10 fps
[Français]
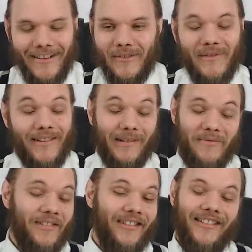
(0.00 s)
Enfin
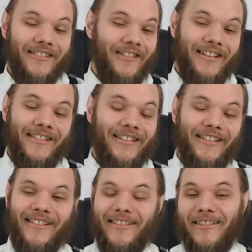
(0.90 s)
bref, c'est voilà,
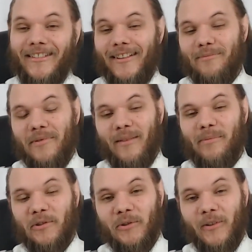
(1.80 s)
c'est un peu
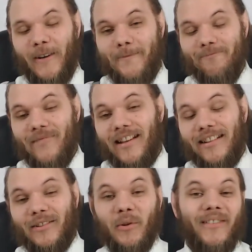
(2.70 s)
n'importe quoi.
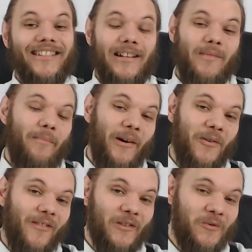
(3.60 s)
Donc ça m'a pas
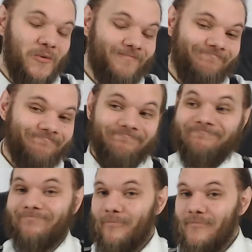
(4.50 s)
convaincu.
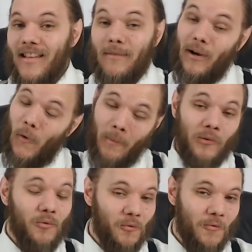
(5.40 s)
Mais alors pas
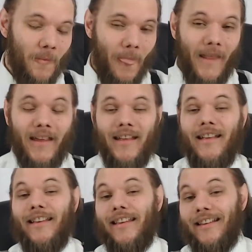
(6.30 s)
du tout.
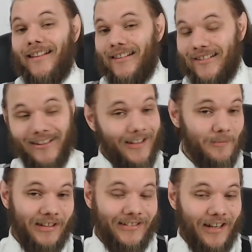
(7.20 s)
Ça
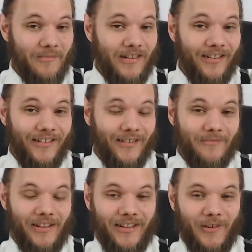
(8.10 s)
sera peut-être très bien, hein,
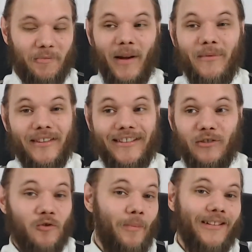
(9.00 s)
mais le problème c'est que ça n'a
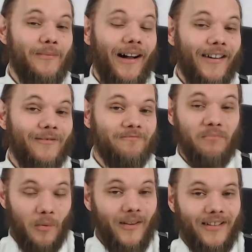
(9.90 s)
toujours pas démarré.
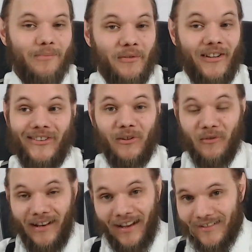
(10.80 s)
Pour moi c'est un peu ça, c'est que
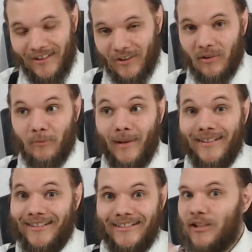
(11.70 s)
l'arc là dans
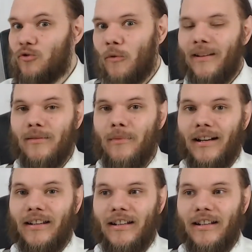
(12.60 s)
l'espace, ça n'a toujours pas démarré.